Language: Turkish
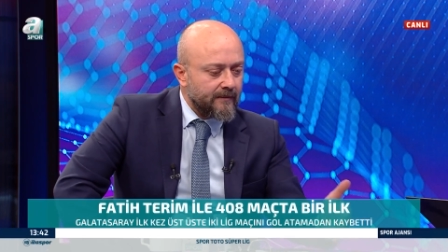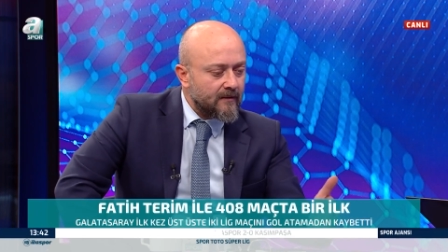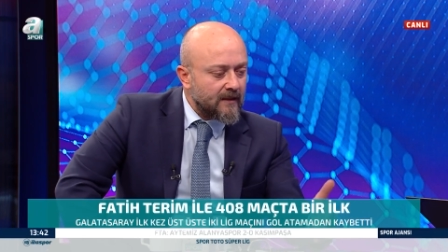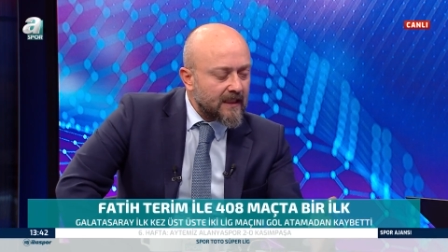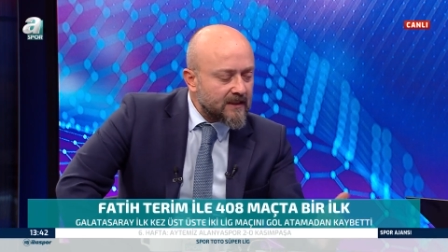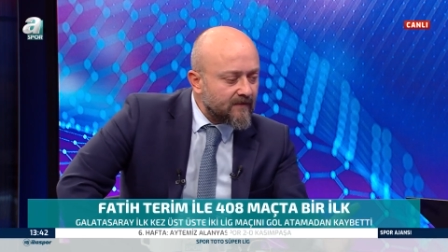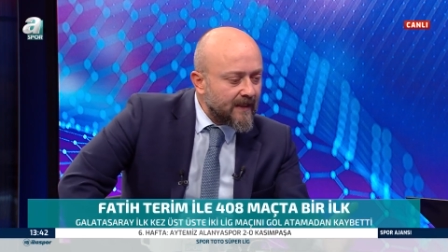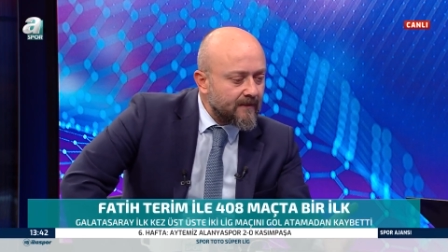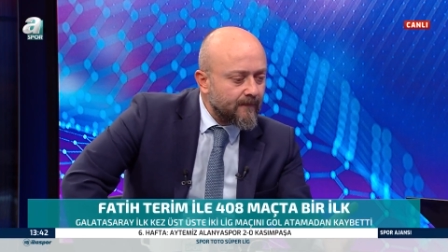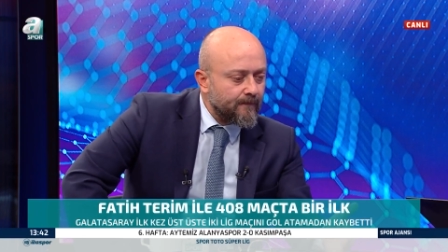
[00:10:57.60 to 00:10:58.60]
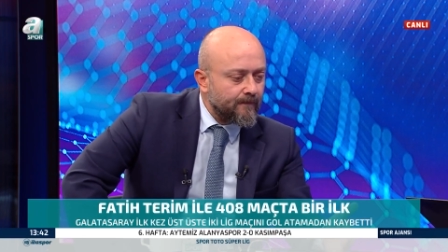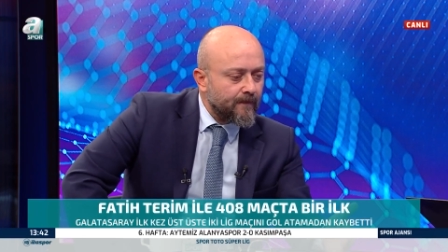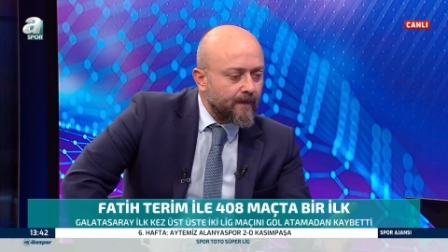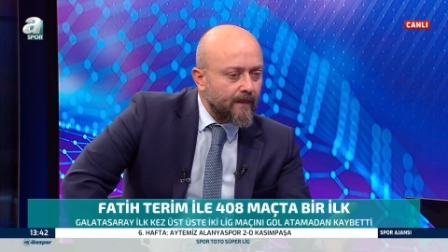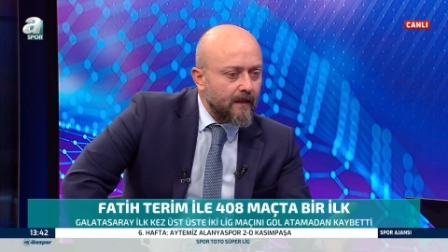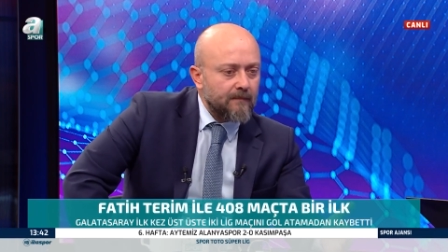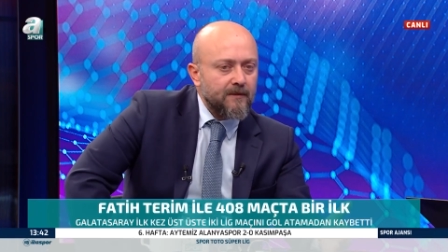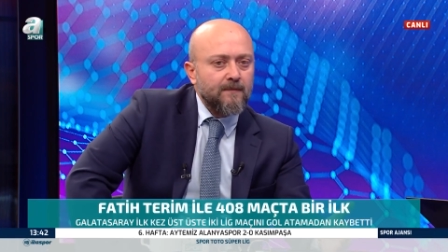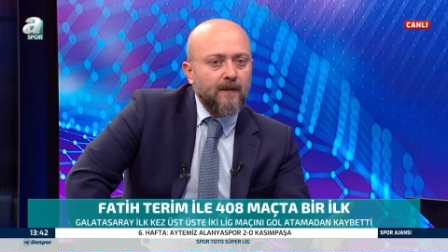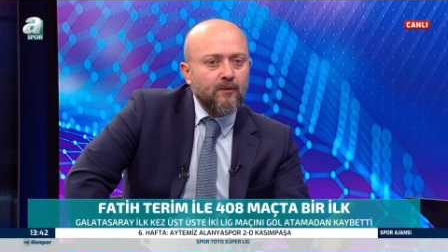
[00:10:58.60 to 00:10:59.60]
Transfer ya
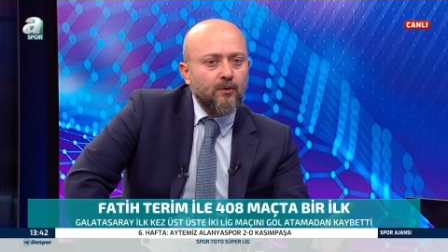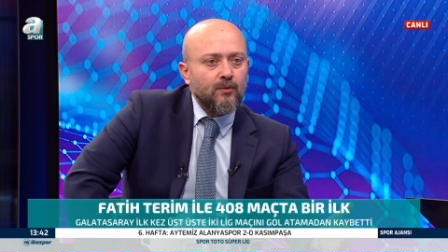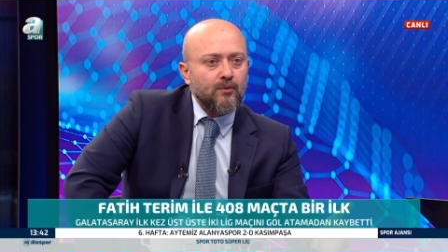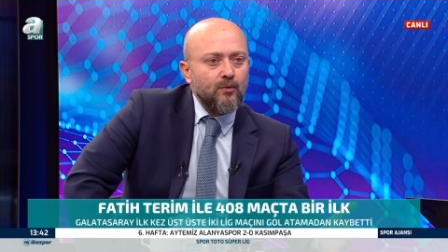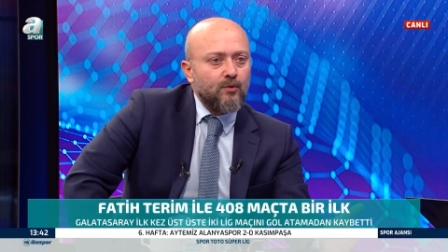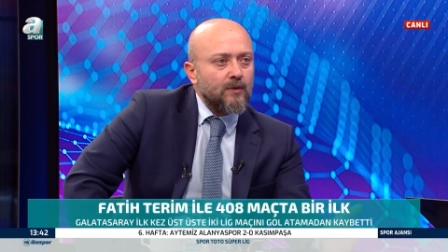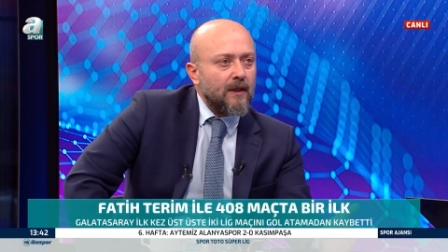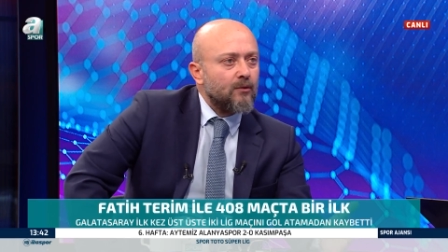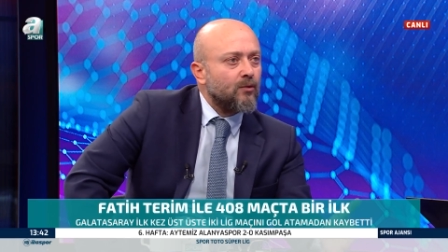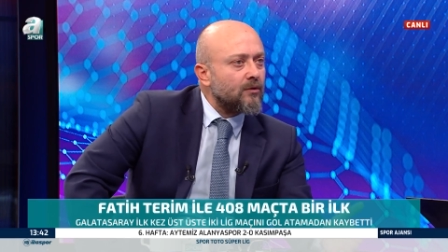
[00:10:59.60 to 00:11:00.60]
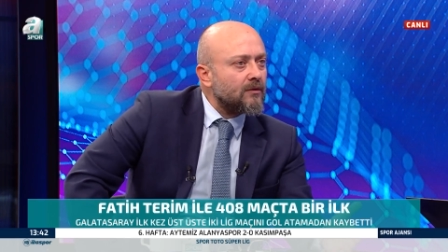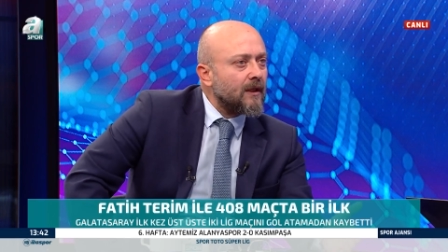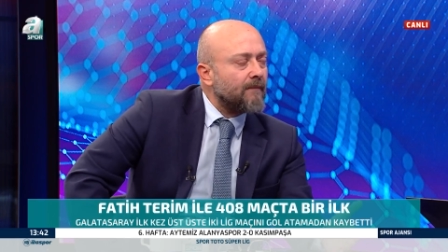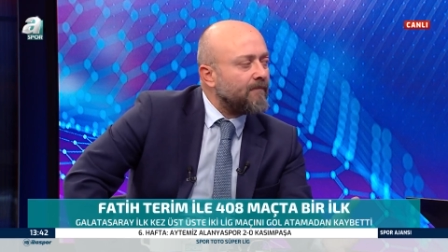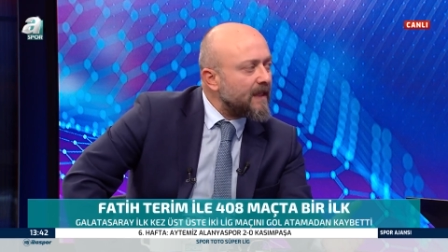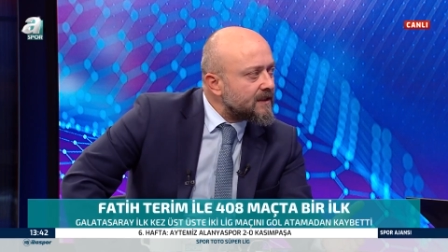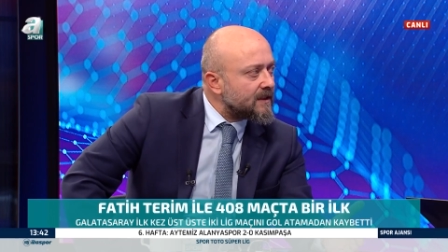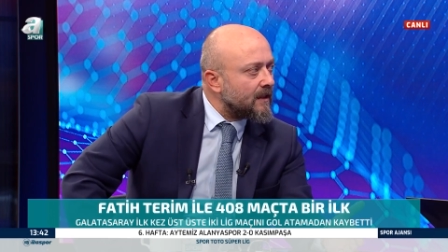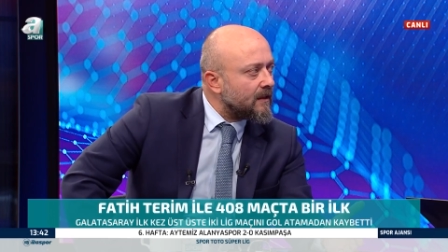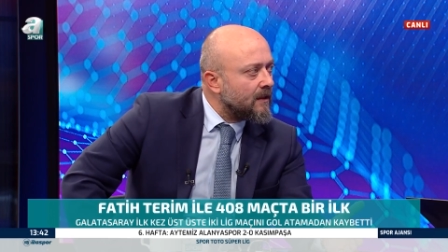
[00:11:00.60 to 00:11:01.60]
biz bakıyoruz 3 tane, 4 tane, 5
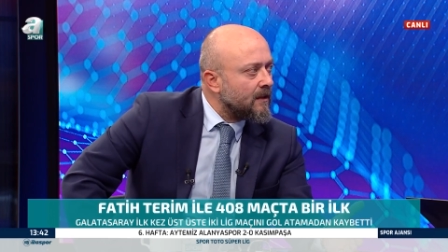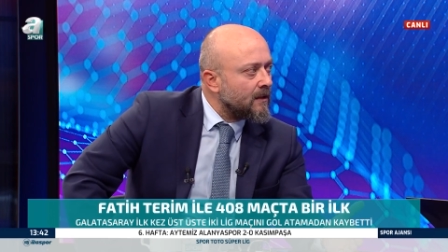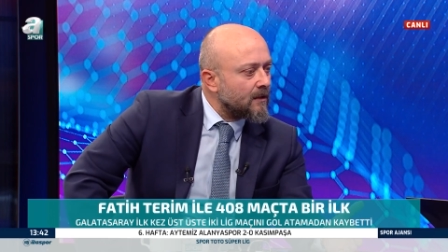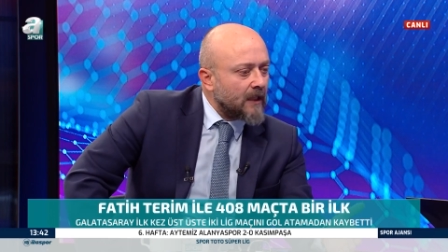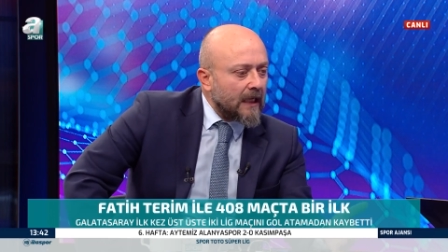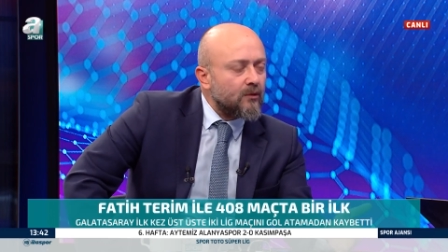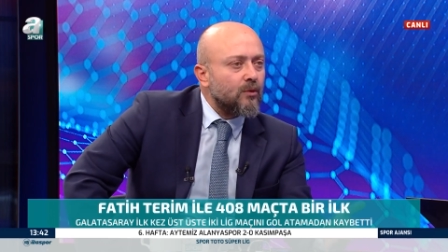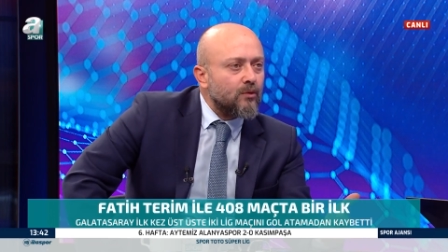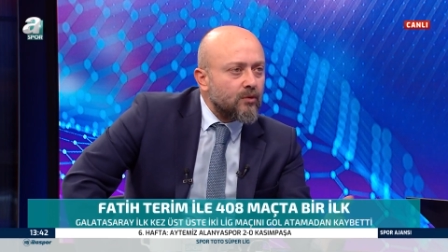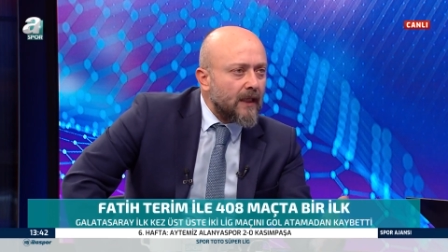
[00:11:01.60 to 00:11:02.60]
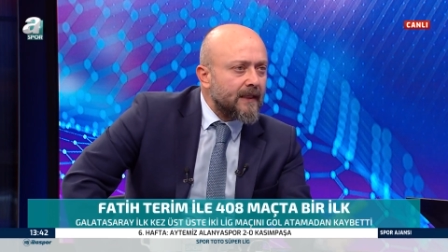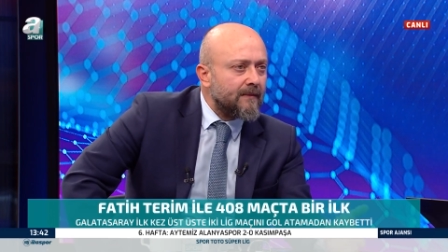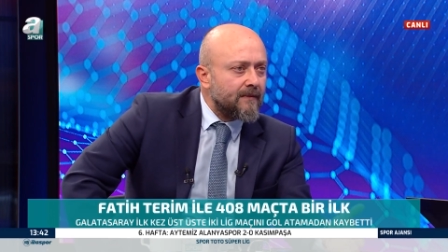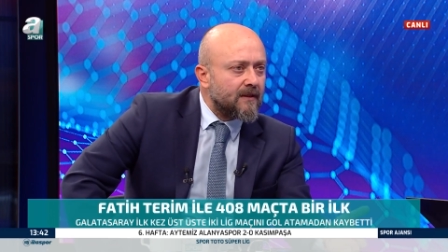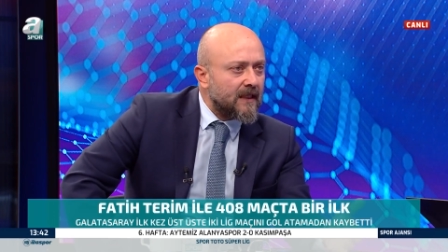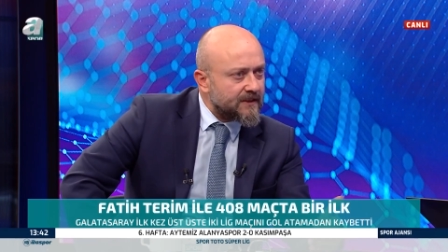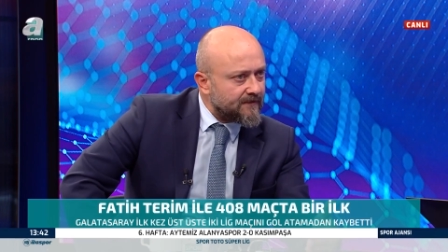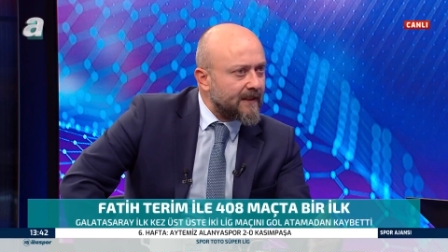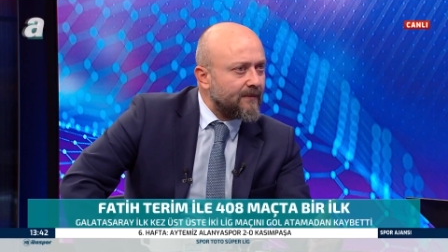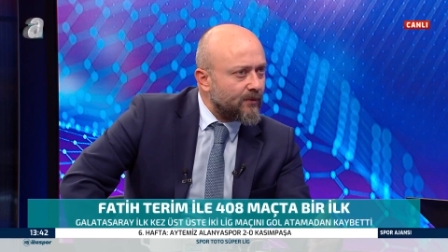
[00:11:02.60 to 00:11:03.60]
tane kadro kurar gibi
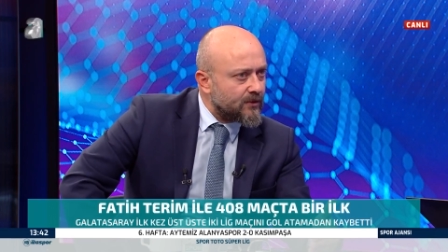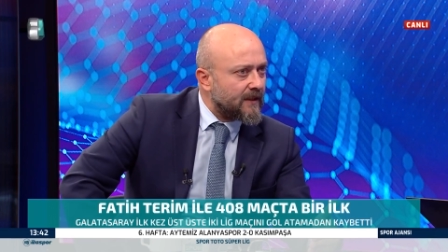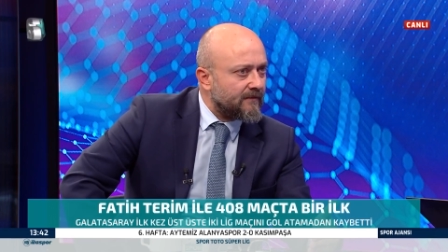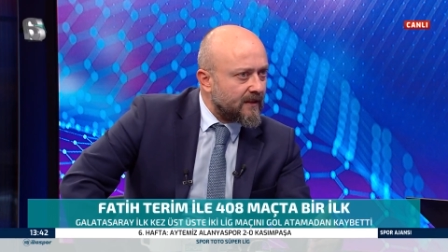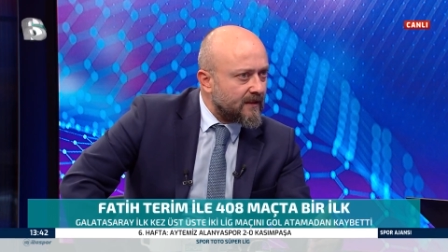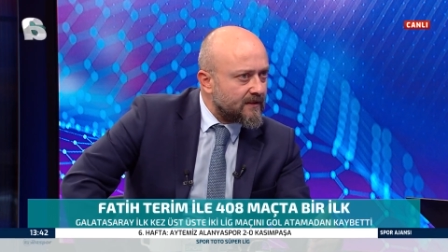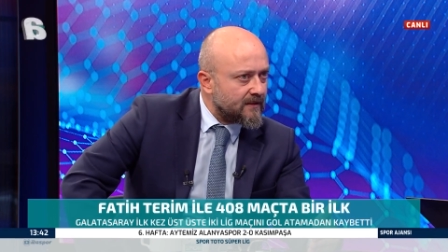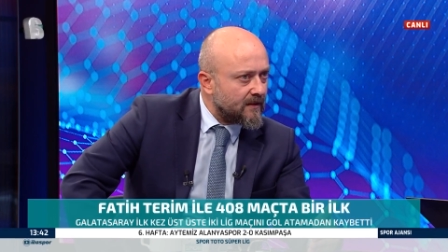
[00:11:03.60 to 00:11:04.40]
transfer yapıyoruz devre arasında.